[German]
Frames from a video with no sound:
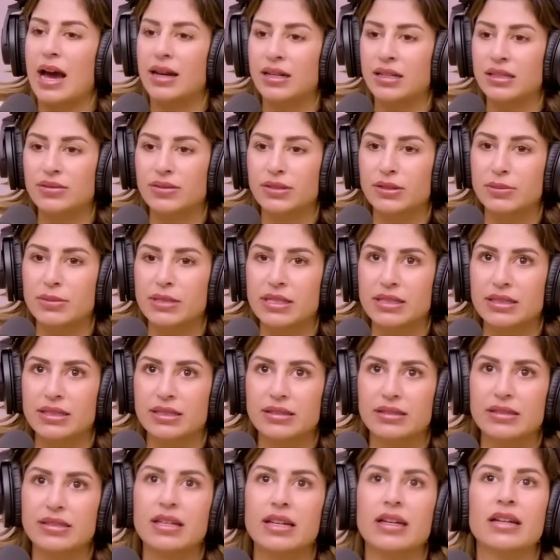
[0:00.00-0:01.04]
Alles, was mich
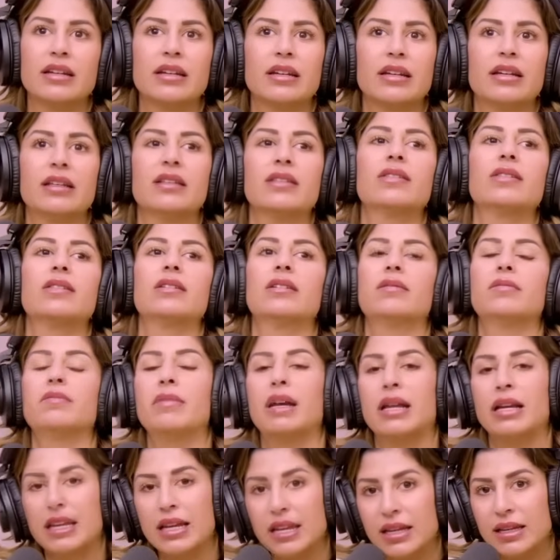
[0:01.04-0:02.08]
interessiert, ist
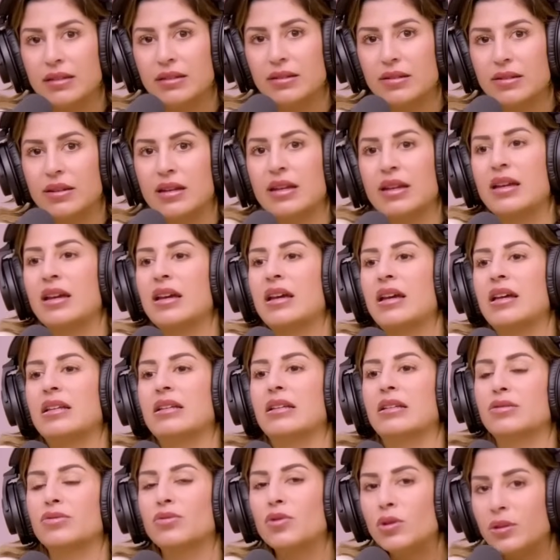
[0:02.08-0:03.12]
mein Kind
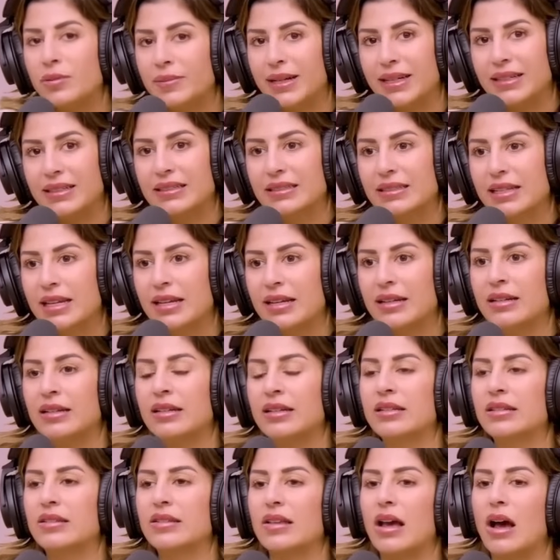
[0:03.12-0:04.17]
das Wohl meines
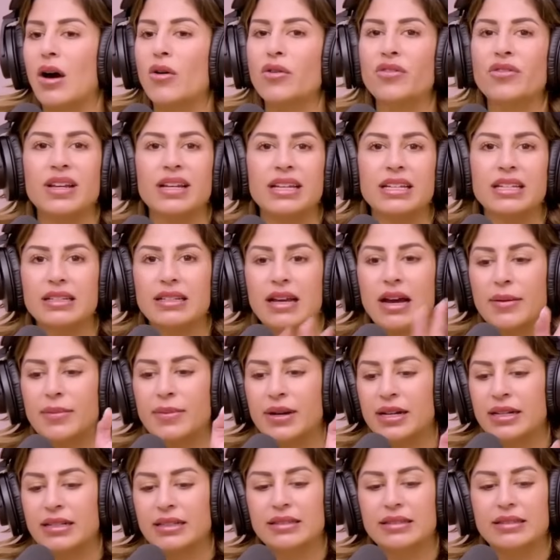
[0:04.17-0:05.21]
Kindes, auch wenn ich
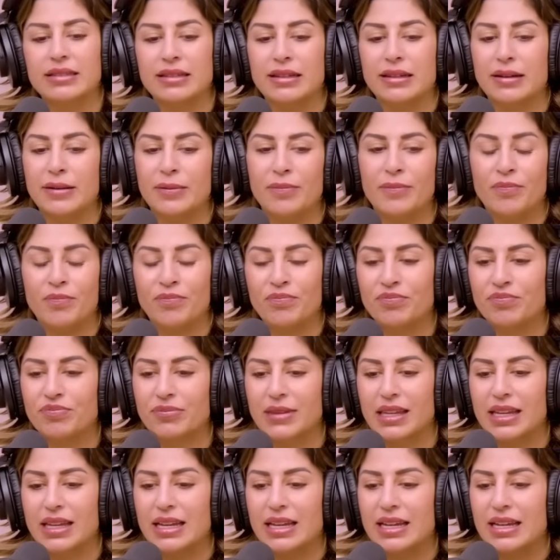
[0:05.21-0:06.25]
damals ähm,
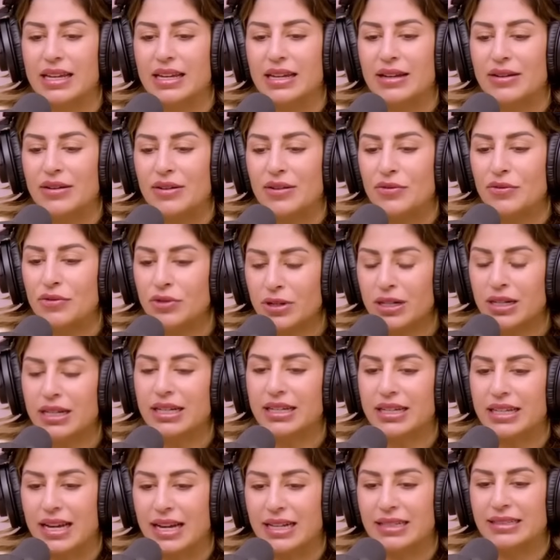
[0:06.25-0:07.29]

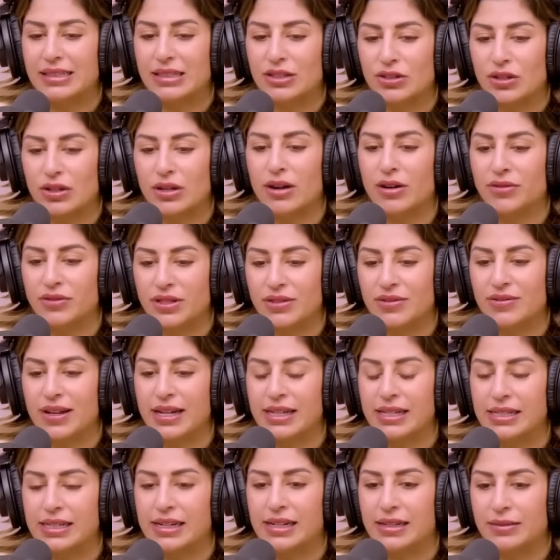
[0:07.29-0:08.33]
wirklich, als er schon auf die
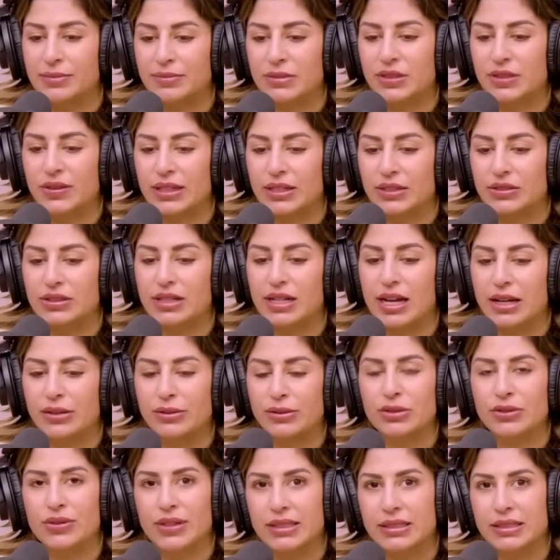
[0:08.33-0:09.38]
Welt kam,
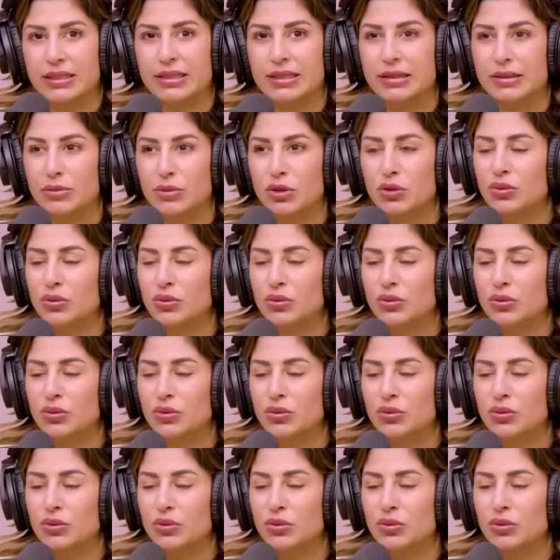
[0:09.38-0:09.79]
2021 im